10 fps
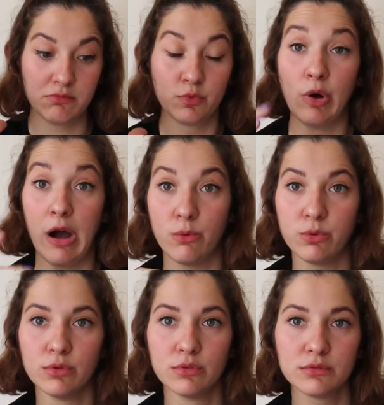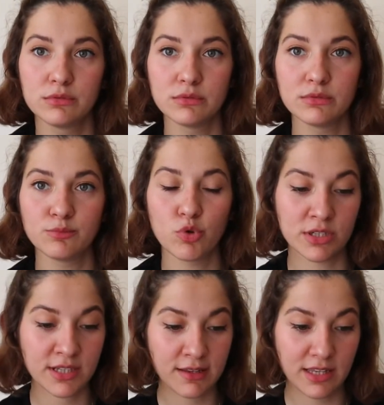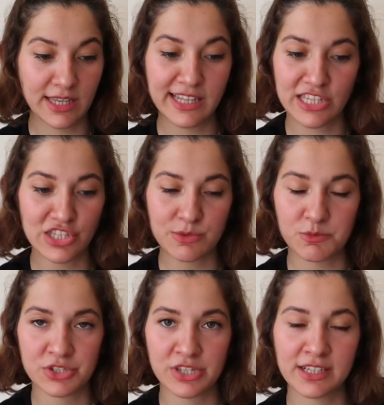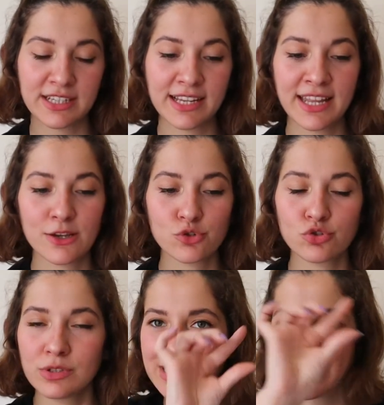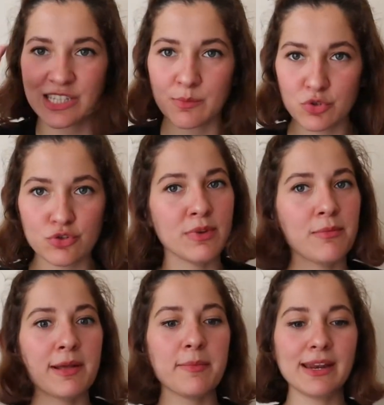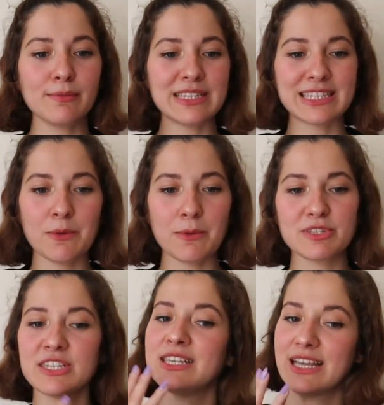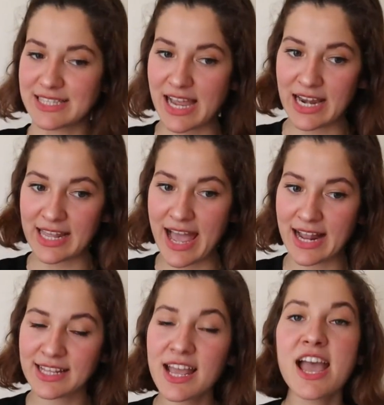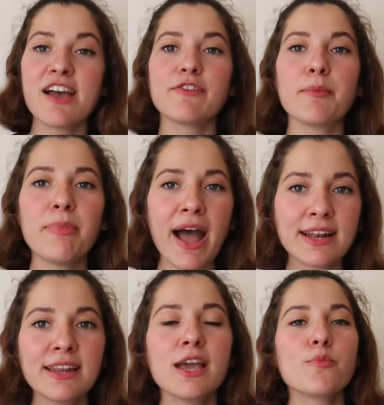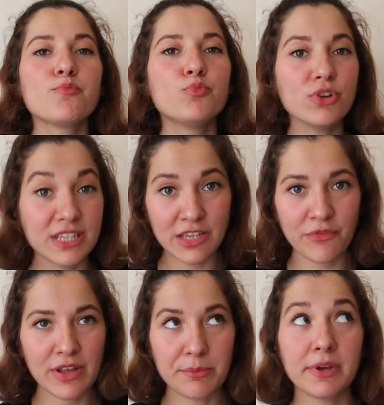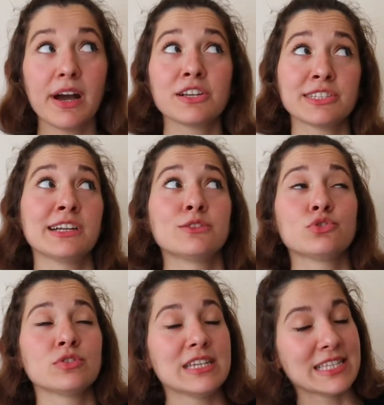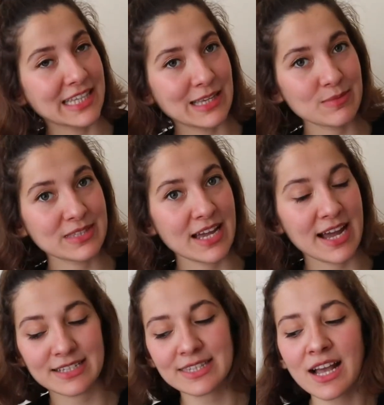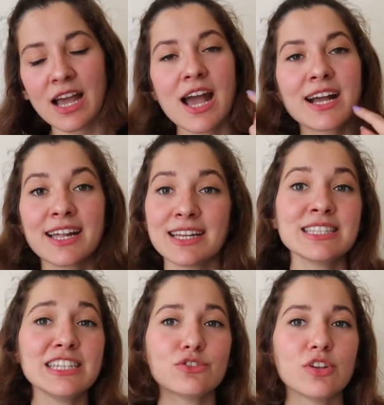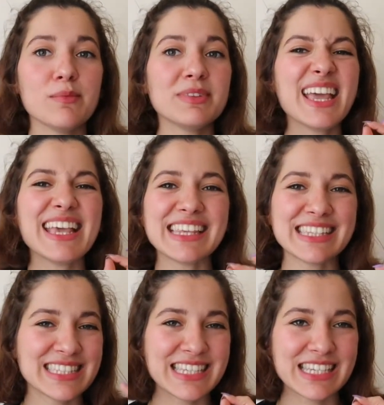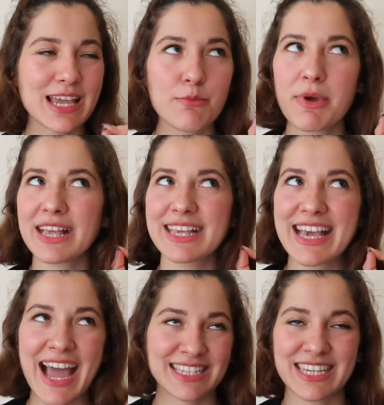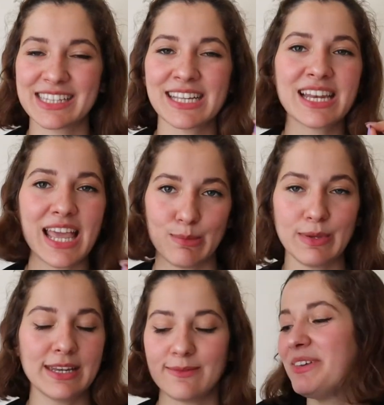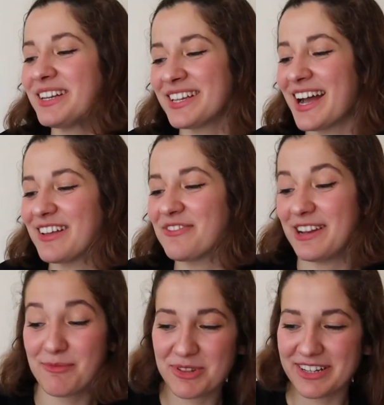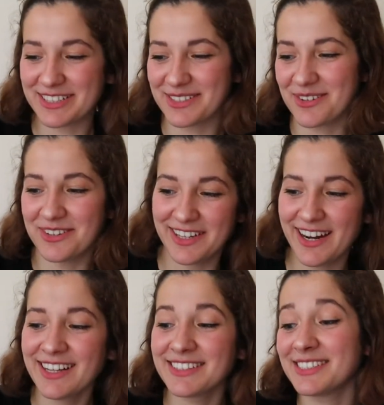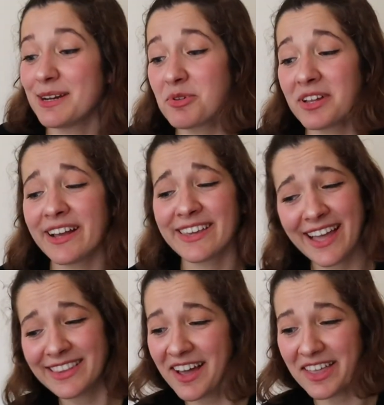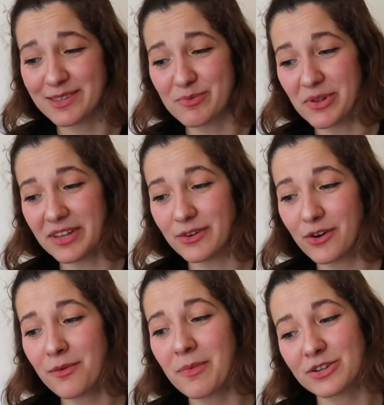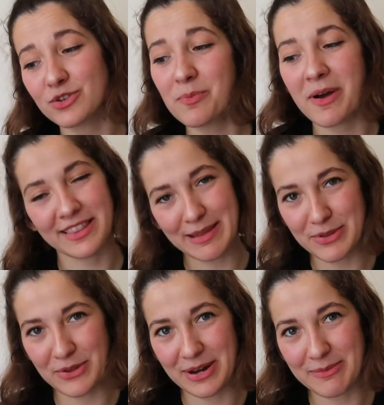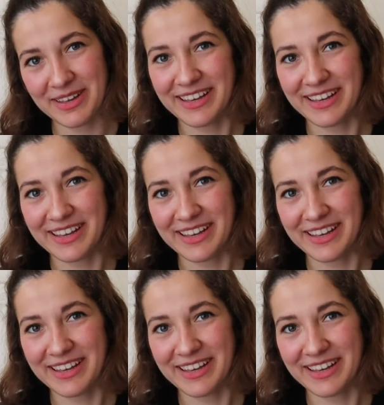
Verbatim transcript: Wow bu arada ilginçmiş. Yani hani şu kısacık bir cümle bile benim izlemem için yeterli geldi. Ve ben bu iki filmi aşk Ruşu'nu izlediğimi sayarsak karantina döneminde izleyeceğime gerçekten eminim. Bir tane film önerisi olarak dram olarak kendi hayatımı öneriyorum. aşk o Pandemi Dönemi.